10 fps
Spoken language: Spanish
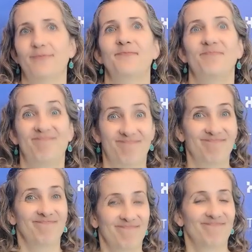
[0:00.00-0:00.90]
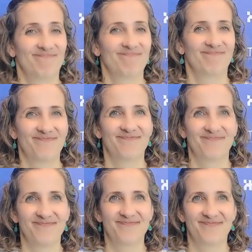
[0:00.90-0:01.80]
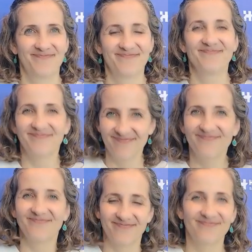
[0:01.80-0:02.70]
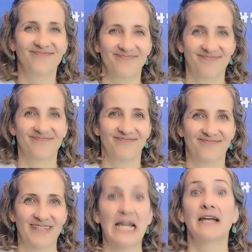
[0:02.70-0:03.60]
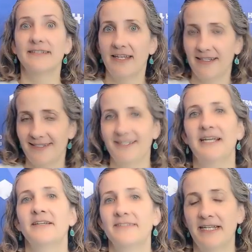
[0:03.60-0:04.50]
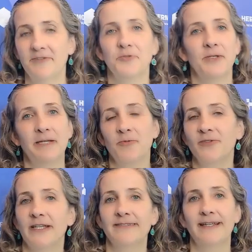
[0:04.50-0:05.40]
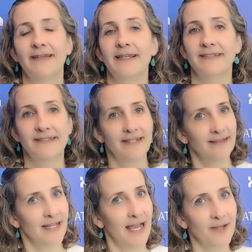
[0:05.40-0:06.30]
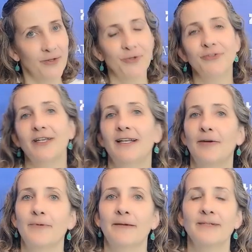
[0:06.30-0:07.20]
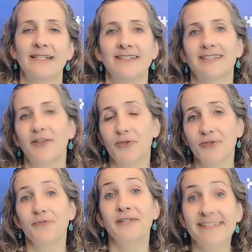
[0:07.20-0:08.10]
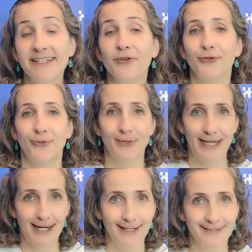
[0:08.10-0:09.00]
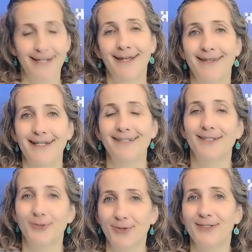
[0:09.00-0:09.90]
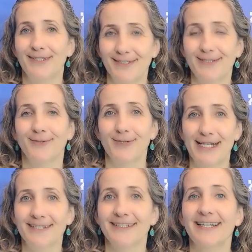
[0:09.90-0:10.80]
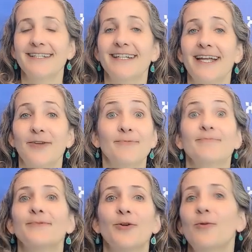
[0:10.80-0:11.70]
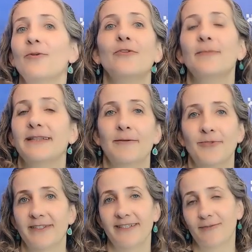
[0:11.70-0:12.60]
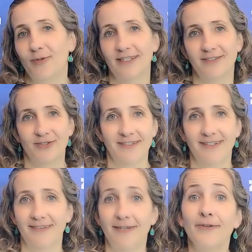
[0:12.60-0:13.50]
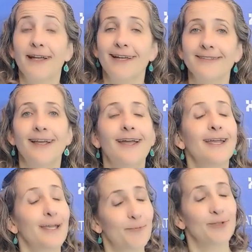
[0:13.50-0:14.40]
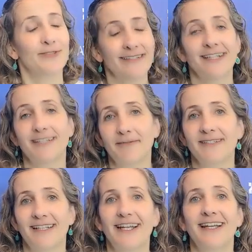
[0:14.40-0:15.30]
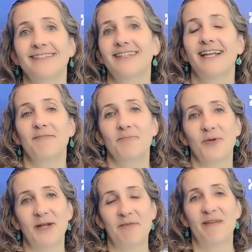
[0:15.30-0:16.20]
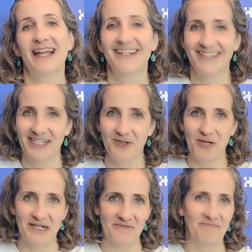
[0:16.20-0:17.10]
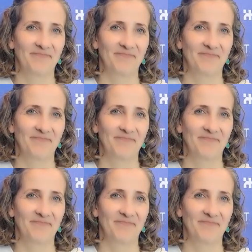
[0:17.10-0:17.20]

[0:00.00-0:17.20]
¡Wow, qué padre! Y además es una, una iniciativa que nace de la UNAM, ¿verdad? Así es. Sí, surgimos hace 17 años en la UNAM gracias a dos físicos nucleares del Instituto de Ciencias Nucleares que dijeron cómo fomentamos estas vocaciones científicas y pues es a través de este programa extraescolar.